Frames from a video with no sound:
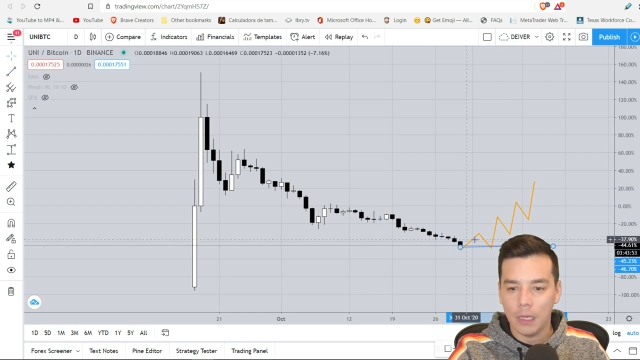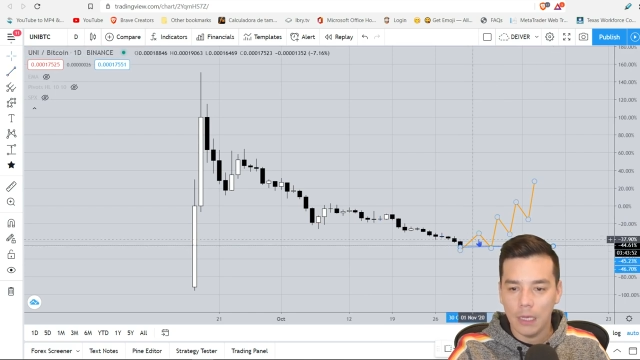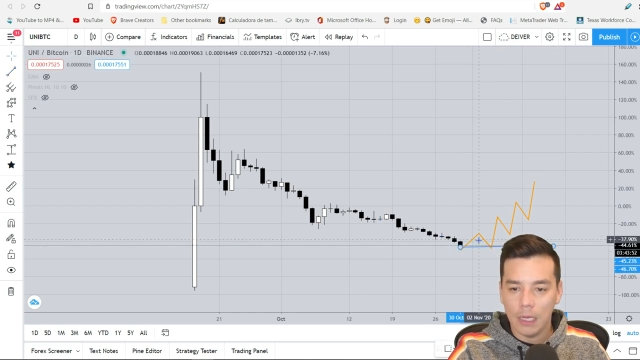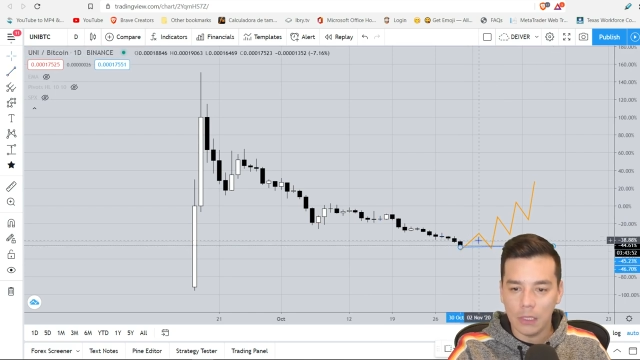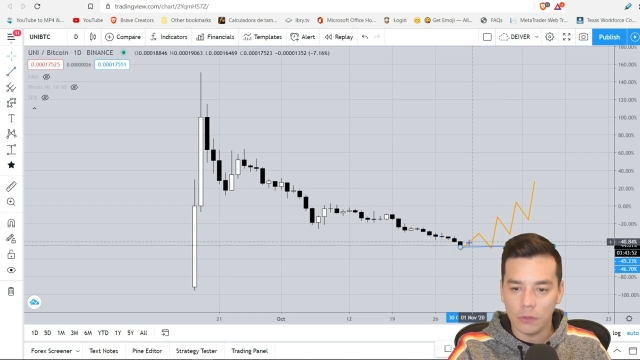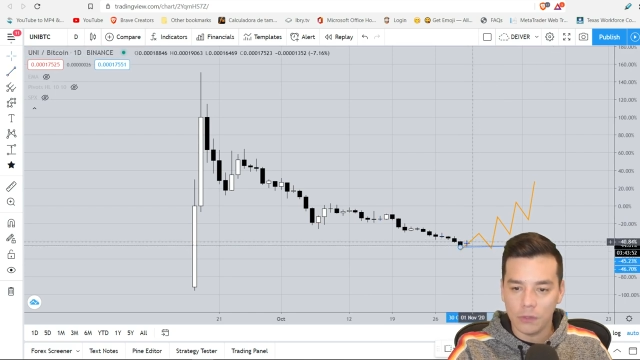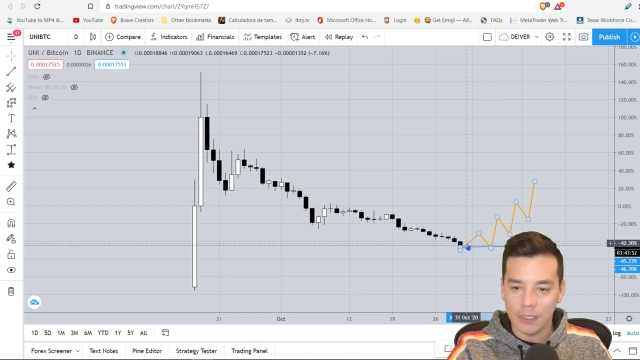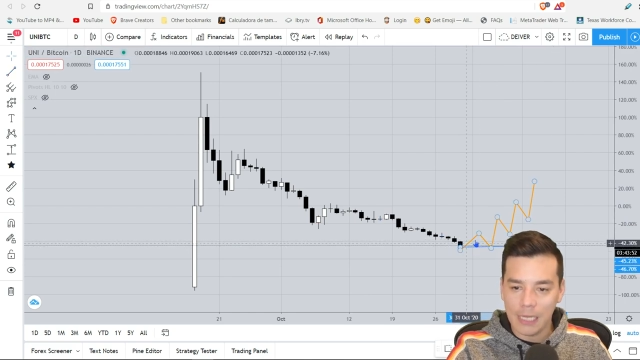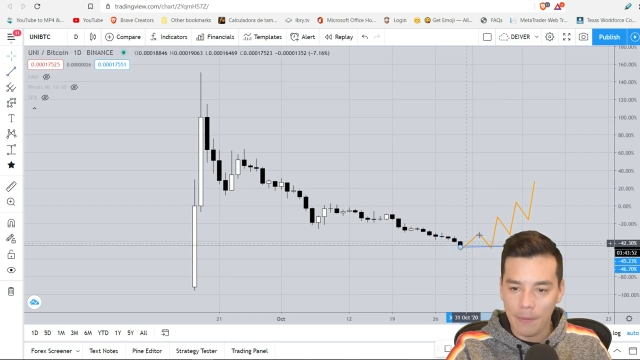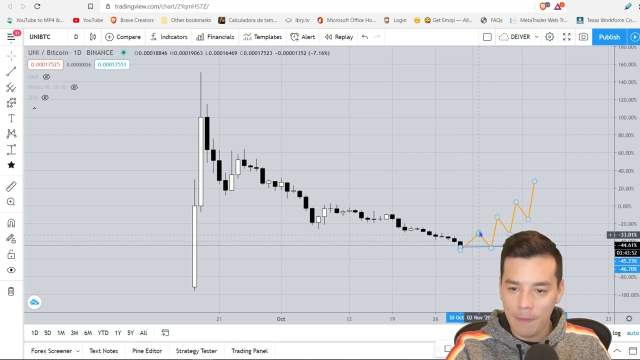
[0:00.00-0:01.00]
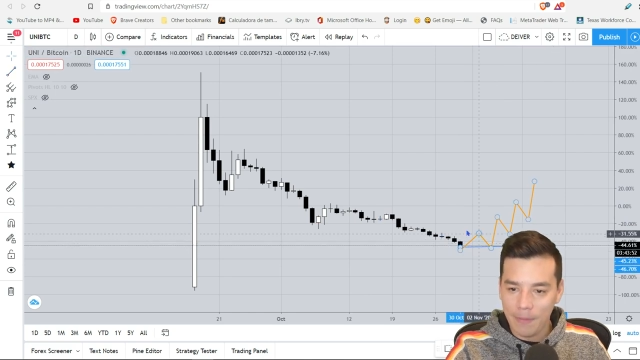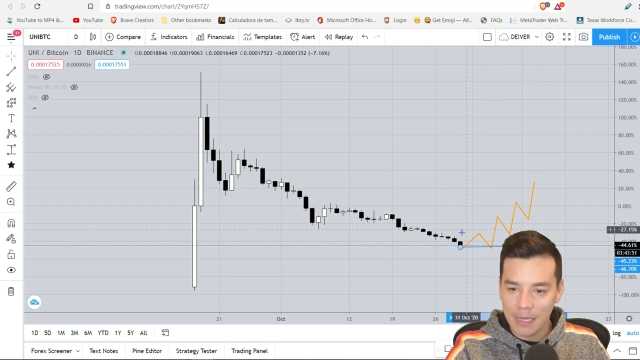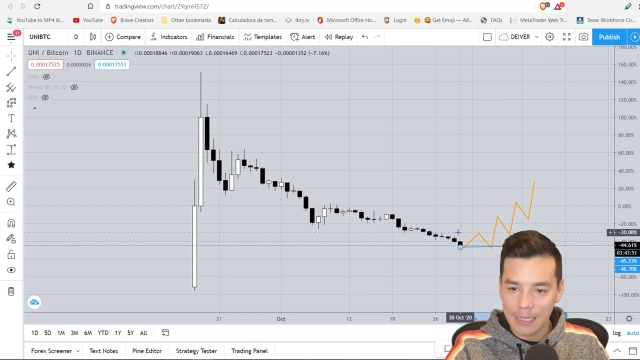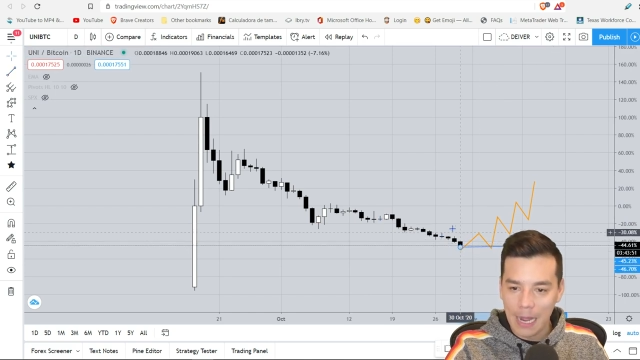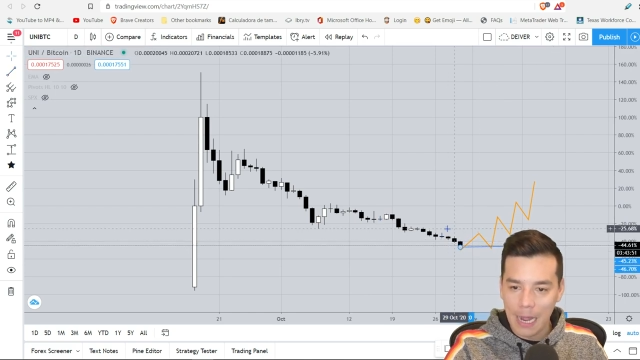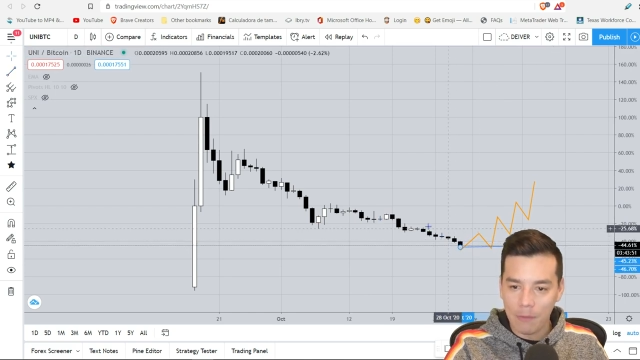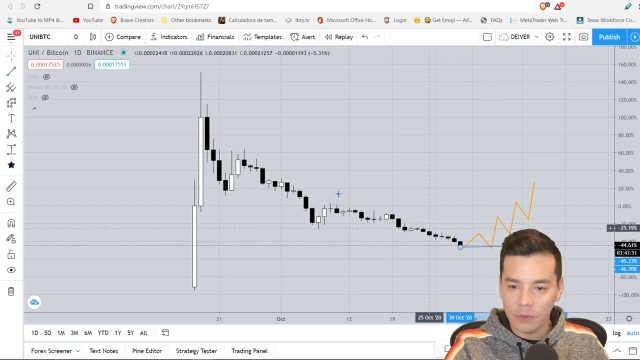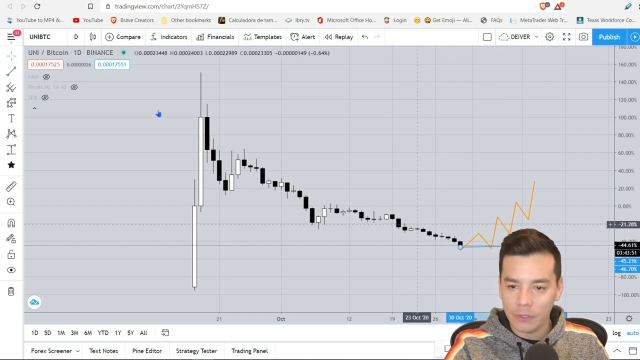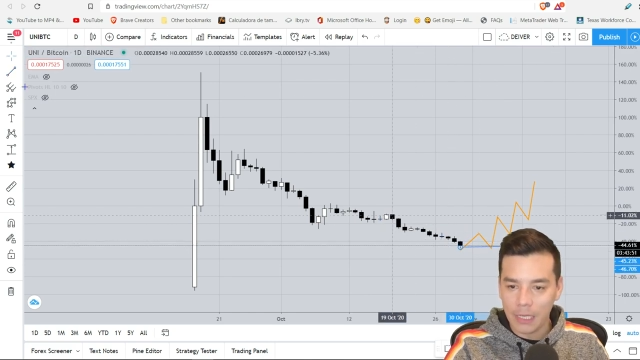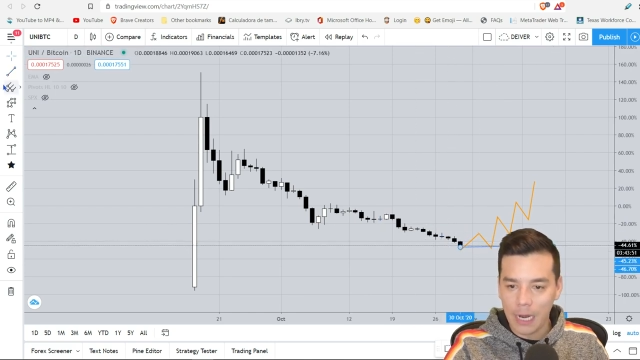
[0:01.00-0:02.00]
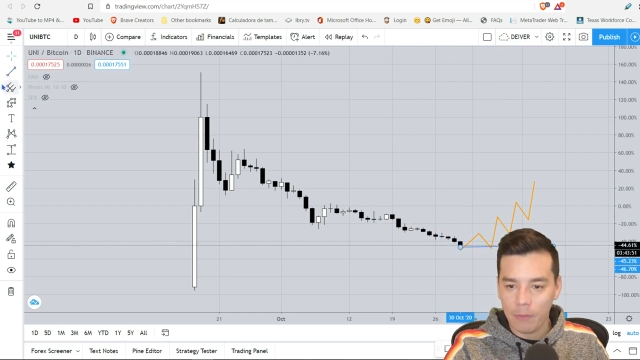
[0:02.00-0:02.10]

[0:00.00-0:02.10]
entonces ya me empieza a mostrar,